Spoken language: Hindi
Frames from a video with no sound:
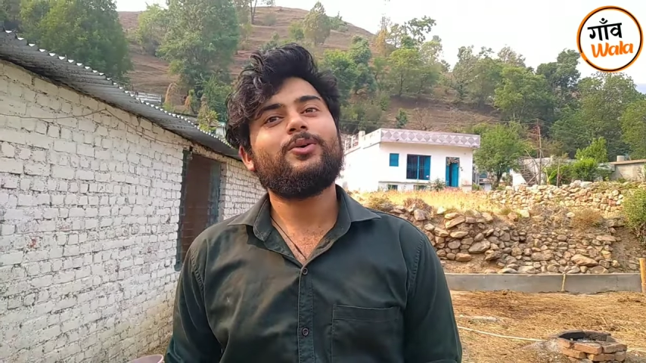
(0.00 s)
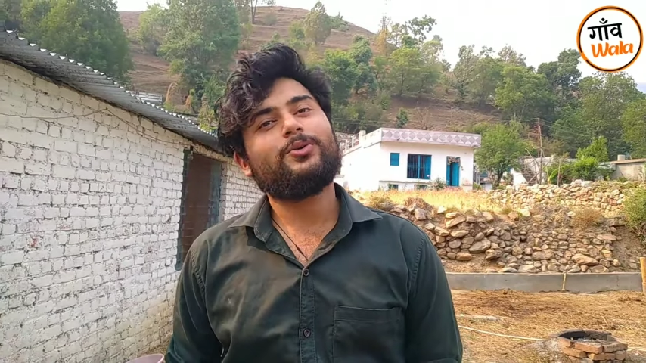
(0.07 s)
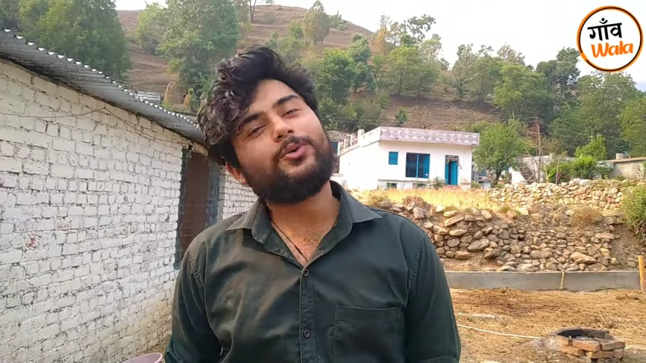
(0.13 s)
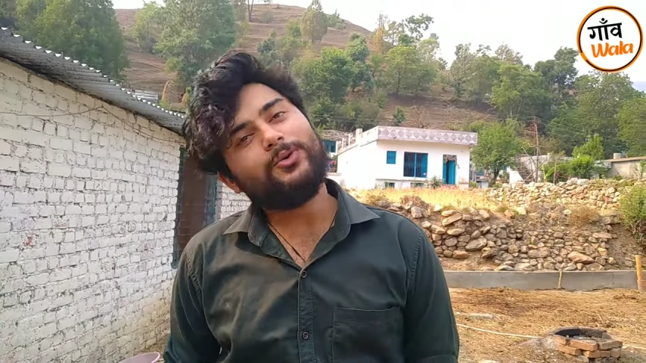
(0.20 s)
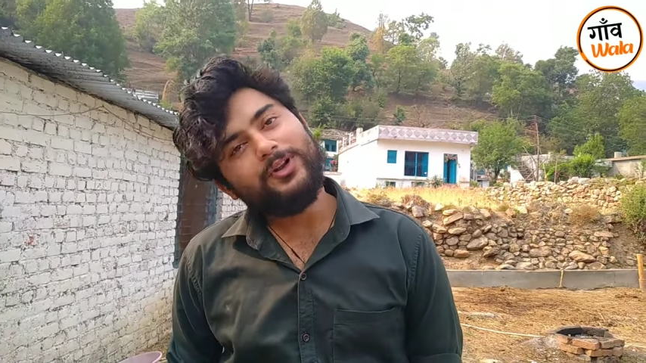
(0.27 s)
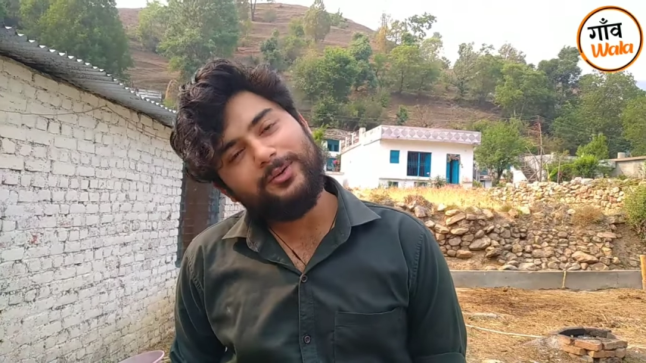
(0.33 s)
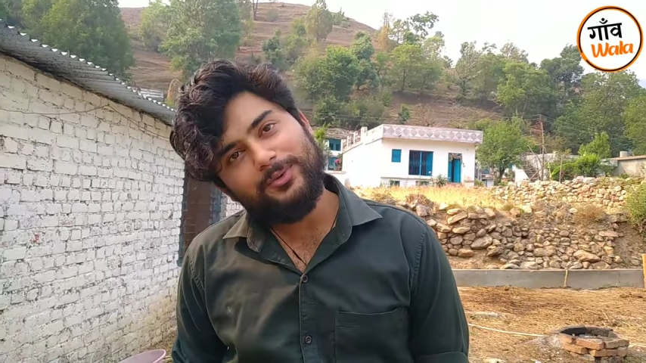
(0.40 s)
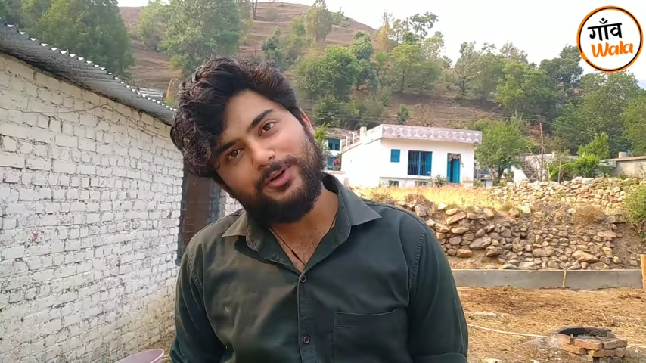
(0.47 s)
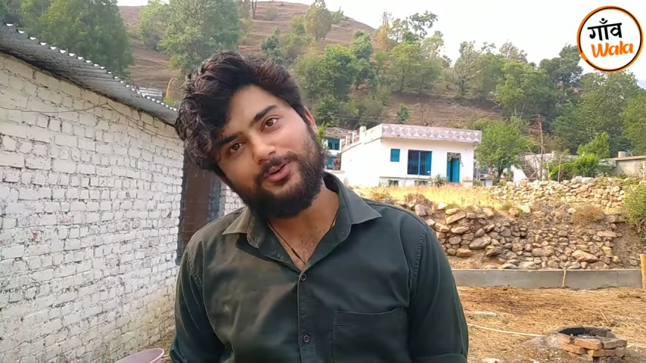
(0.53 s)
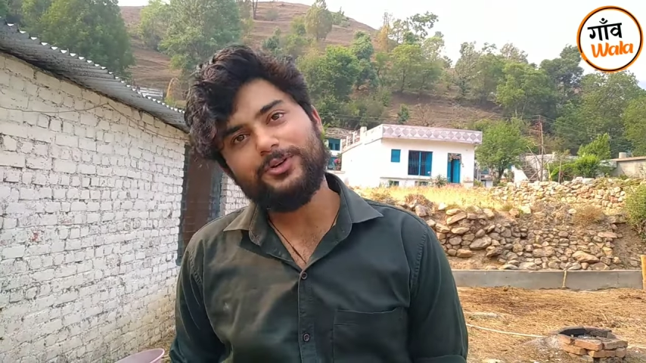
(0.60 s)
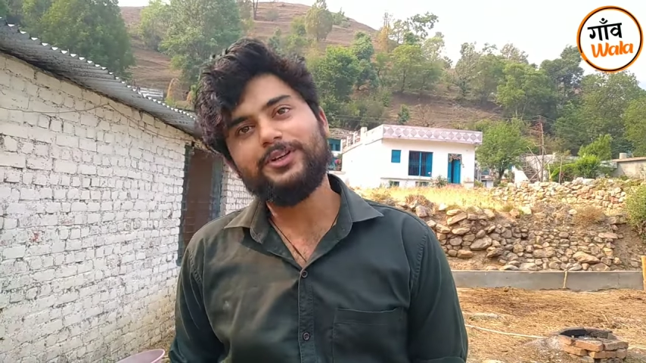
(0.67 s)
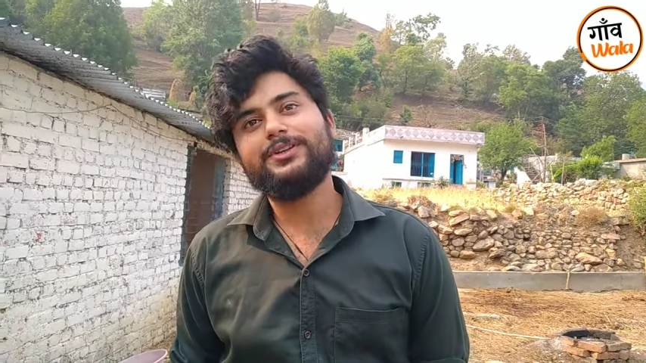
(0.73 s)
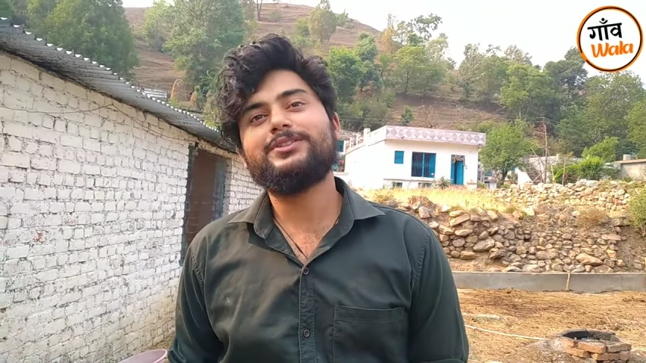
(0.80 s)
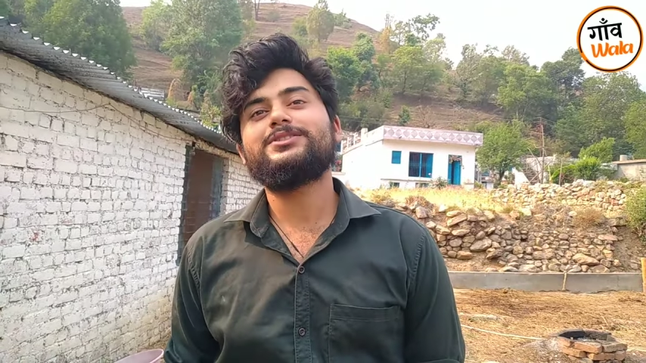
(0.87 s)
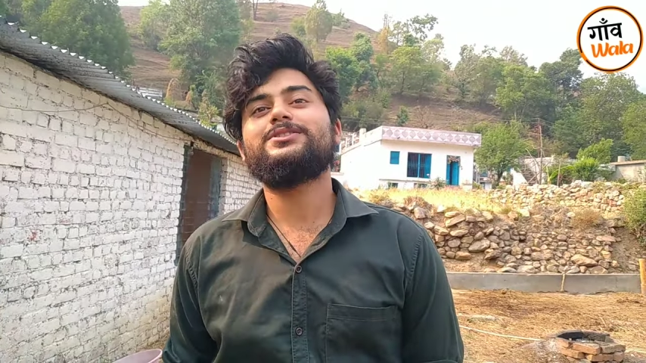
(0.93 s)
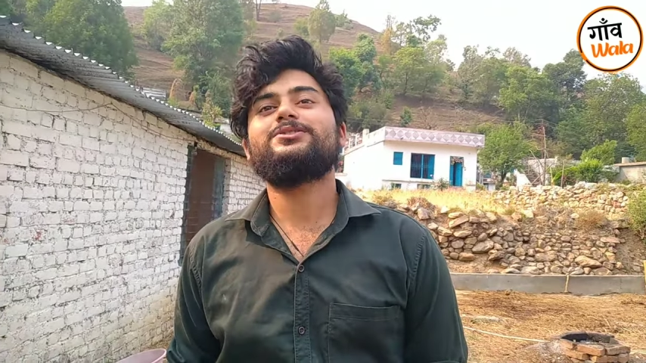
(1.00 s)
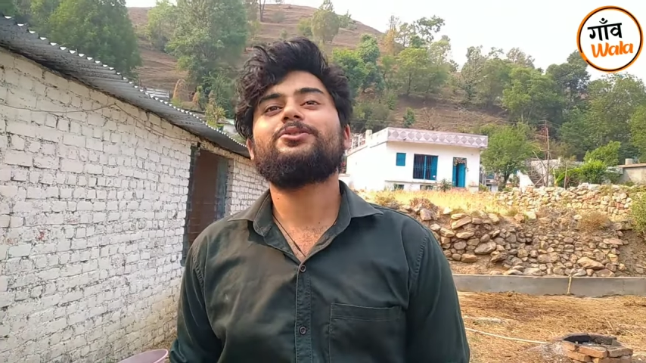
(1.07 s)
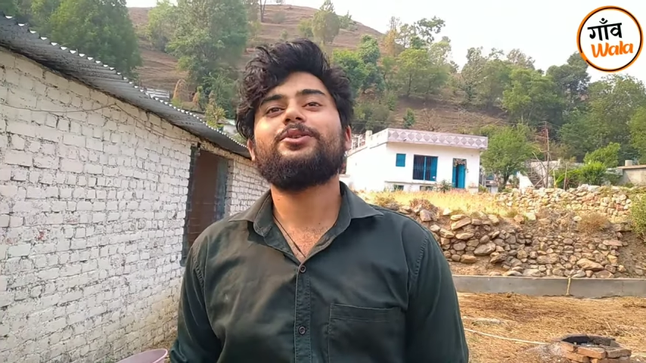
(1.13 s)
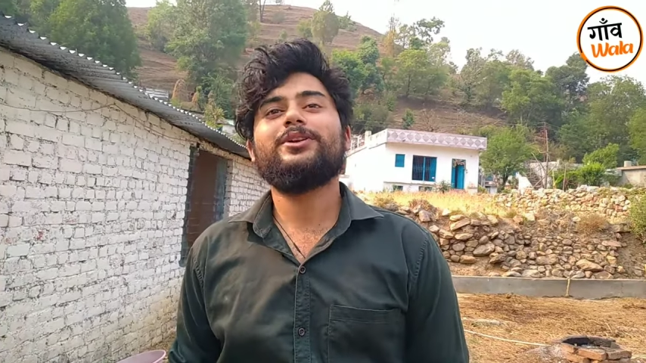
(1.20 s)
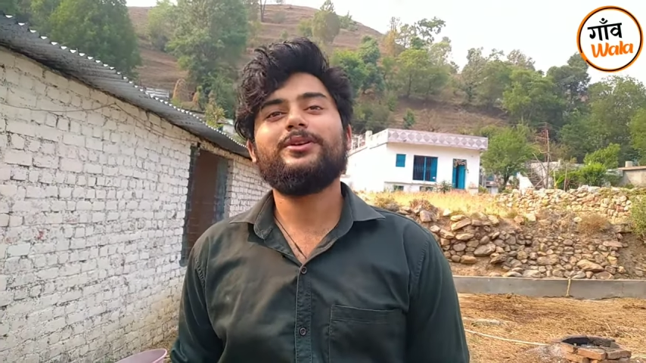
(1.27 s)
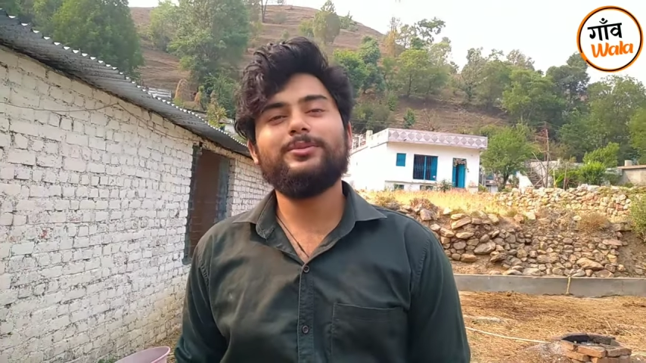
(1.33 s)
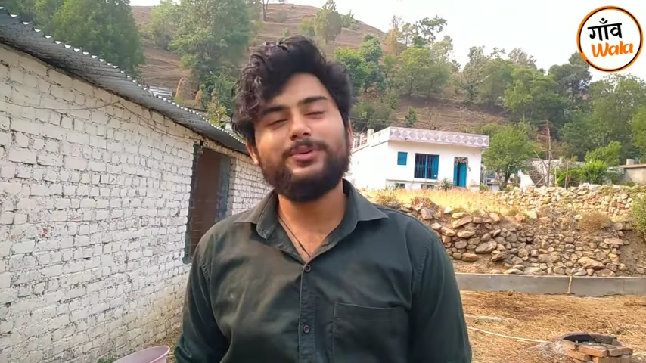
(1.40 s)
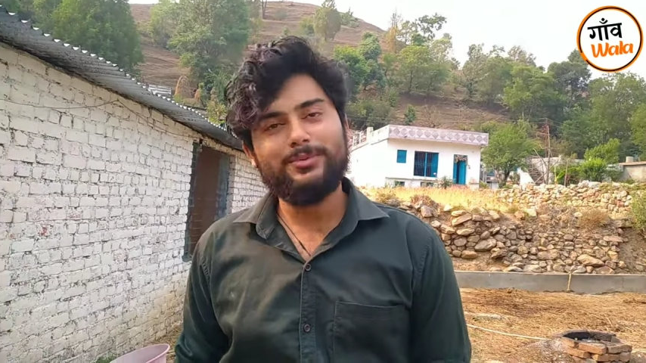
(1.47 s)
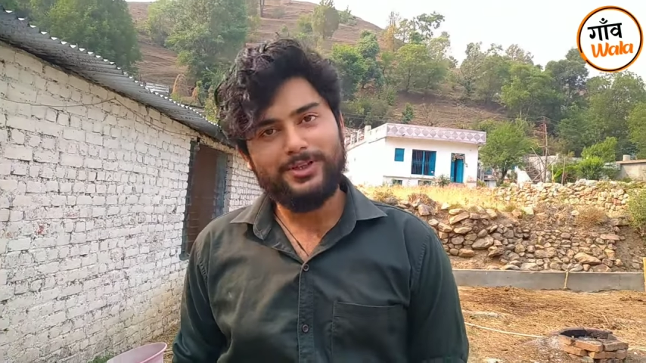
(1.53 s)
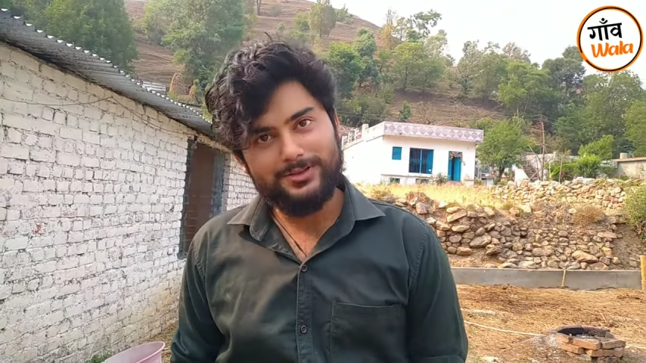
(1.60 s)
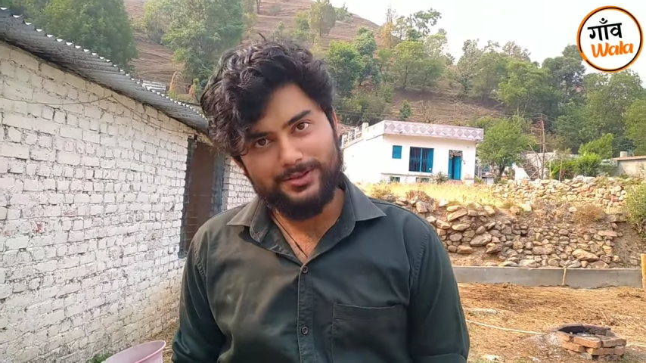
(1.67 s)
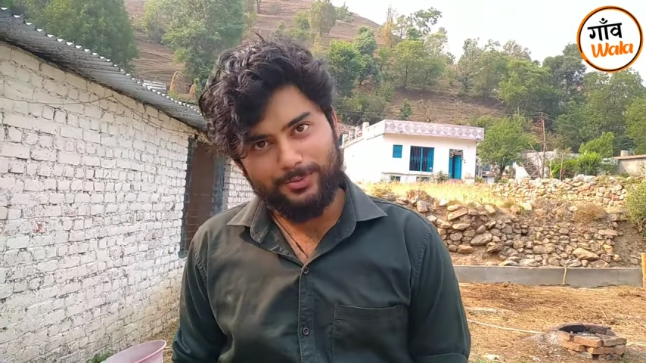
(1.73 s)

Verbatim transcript: उन्होंने ही मेरे को इस चीज़ों के लिए भी मतलब